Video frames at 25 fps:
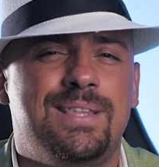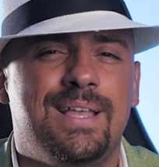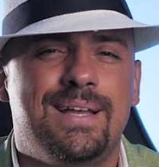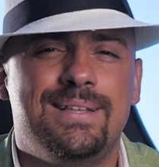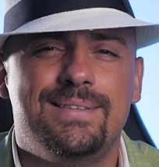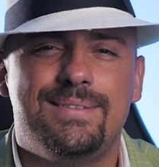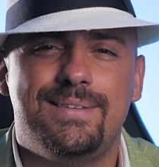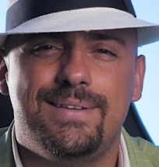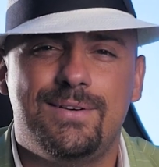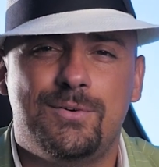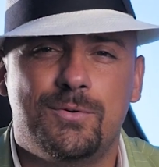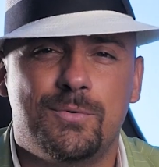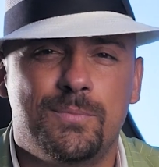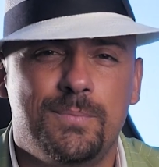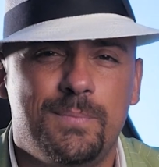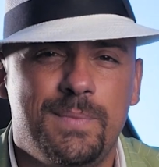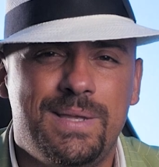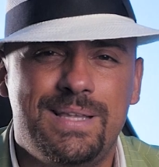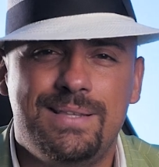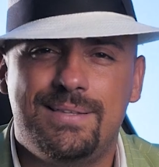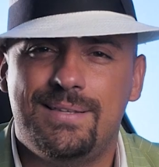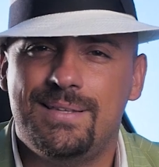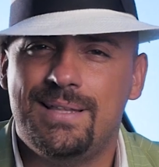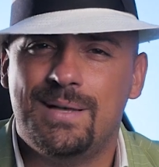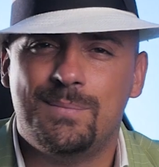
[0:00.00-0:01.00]
tanti
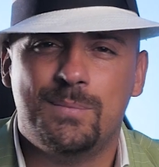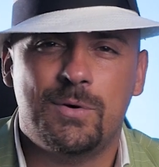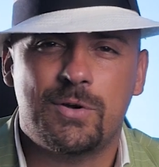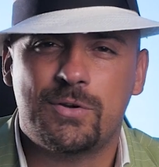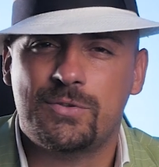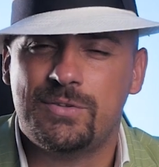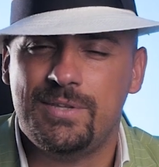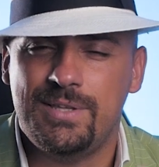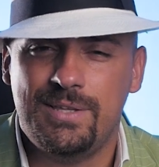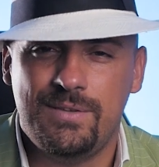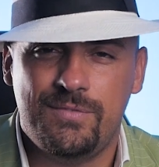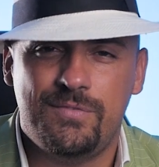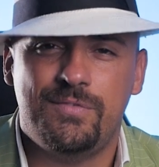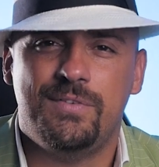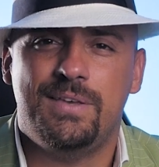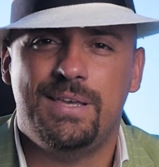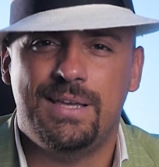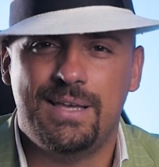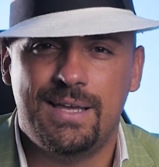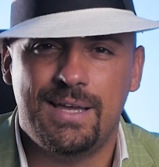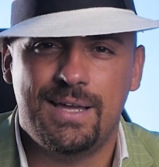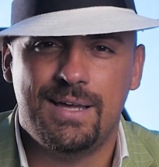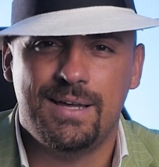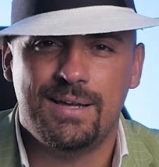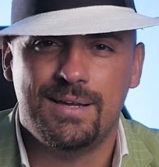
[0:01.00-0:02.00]
commenti da morti di figa,